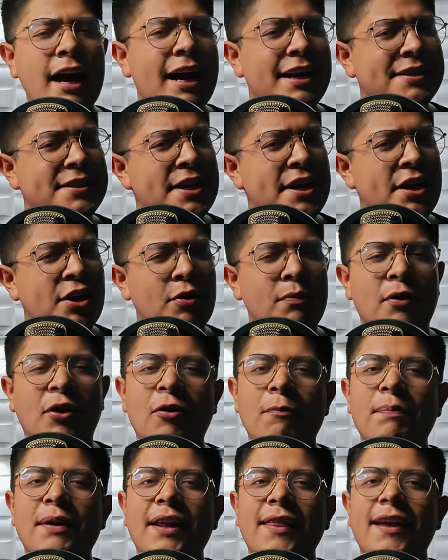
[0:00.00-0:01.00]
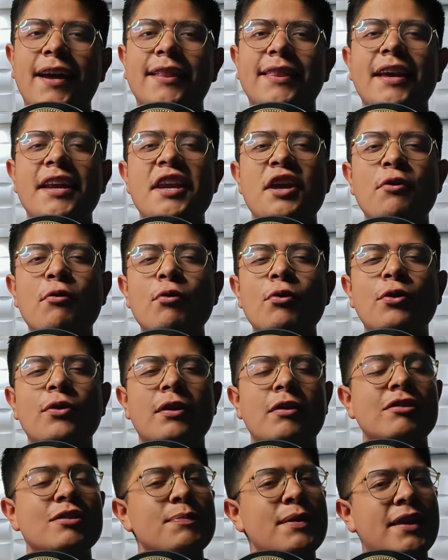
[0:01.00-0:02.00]
así como no perderte ninguno
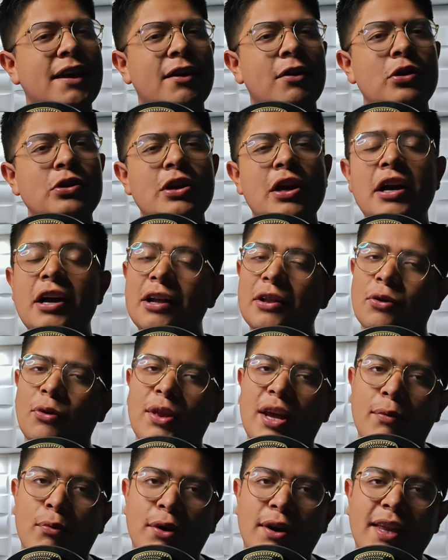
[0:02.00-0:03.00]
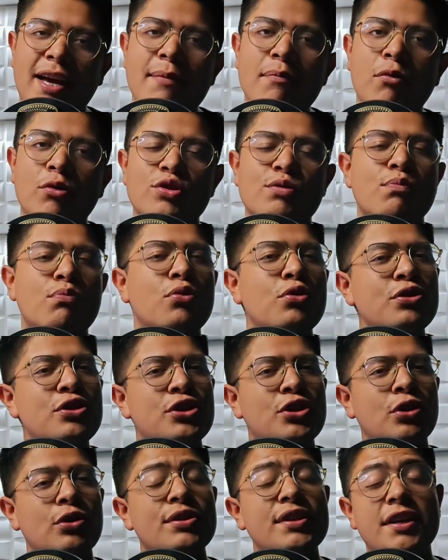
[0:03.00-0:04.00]
de los videos donde abordamos
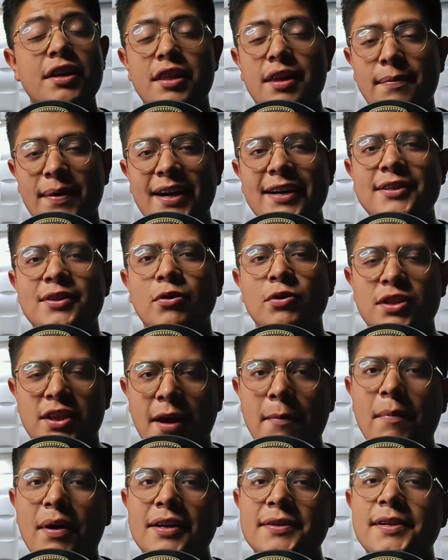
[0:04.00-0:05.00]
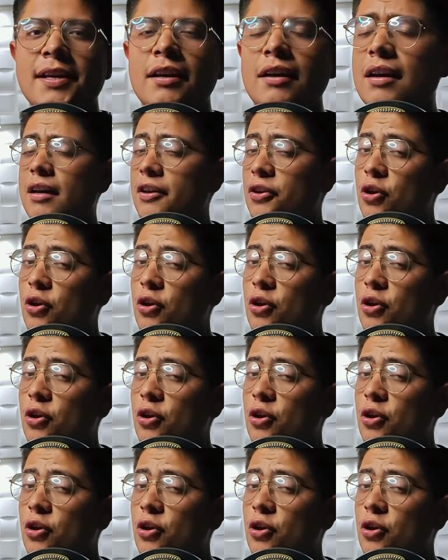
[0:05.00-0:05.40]
muchos y diversos temas.